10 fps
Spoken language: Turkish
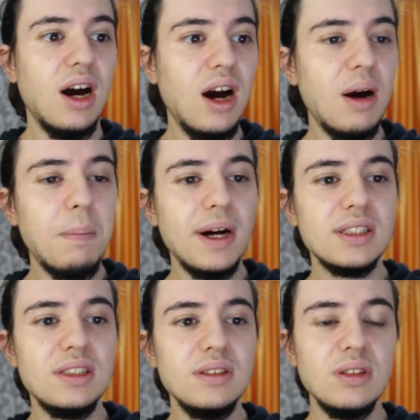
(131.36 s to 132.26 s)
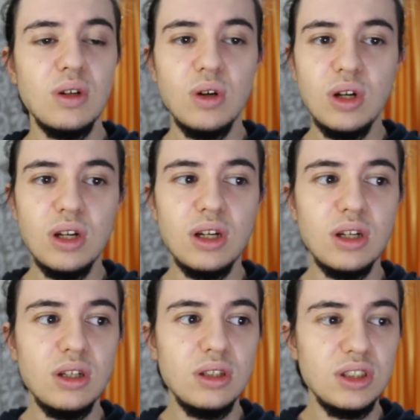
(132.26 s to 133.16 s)
aa baktın
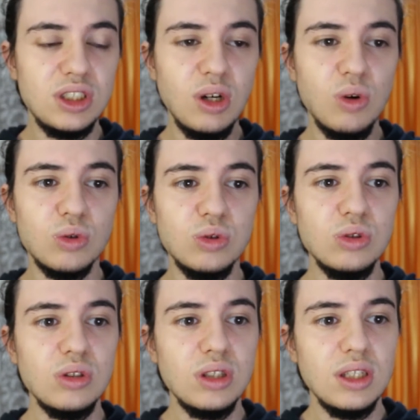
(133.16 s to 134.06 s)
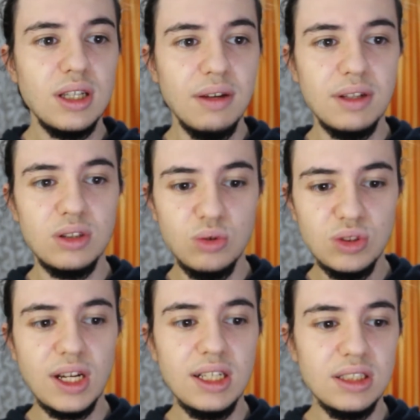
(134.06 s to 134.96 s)
ee, şey oldu evet
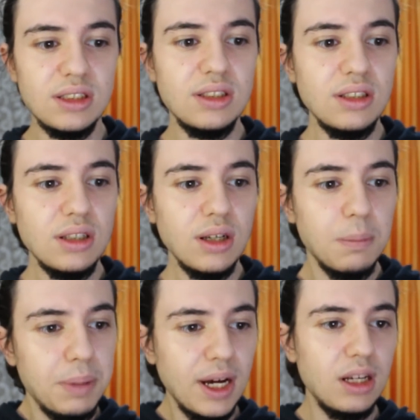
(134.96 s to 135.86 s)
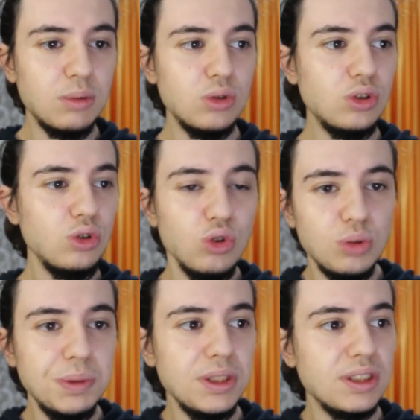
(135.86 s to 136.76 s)
güzel gitti bir ay boyunca
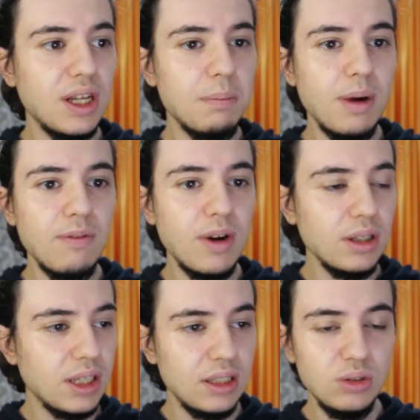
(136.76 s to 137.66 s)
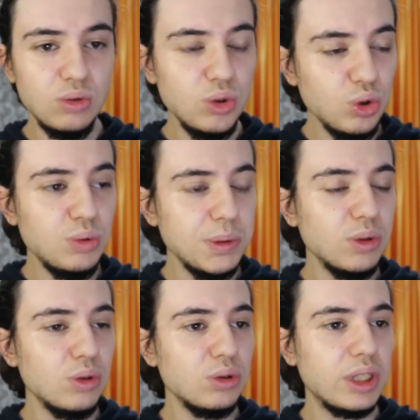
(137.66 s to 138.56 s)
100 bin izlenmem var yani 100
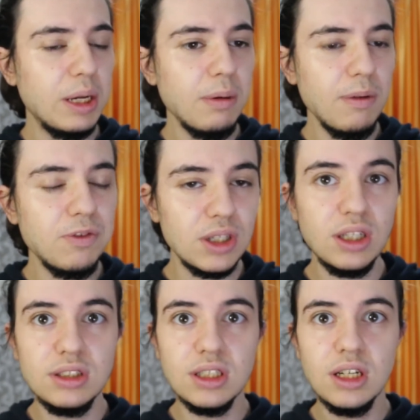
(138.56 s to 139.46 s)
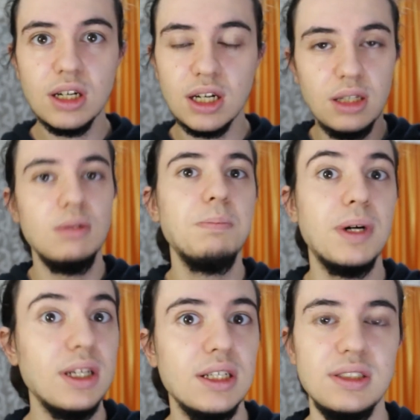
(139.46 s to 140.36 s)
bin görüntülemem fakat kanalım
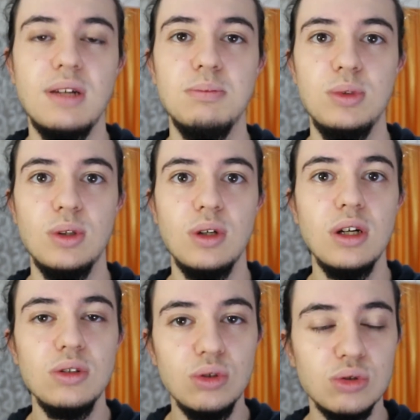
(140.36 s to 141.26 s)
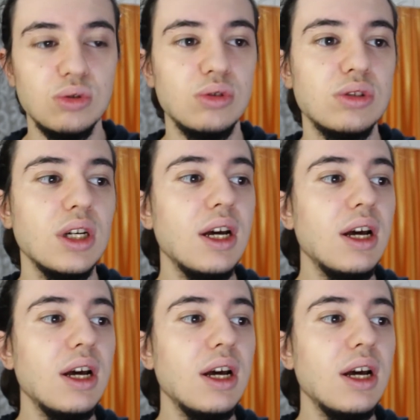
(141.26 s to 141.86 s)
para kazanmıyor diyorsunuz.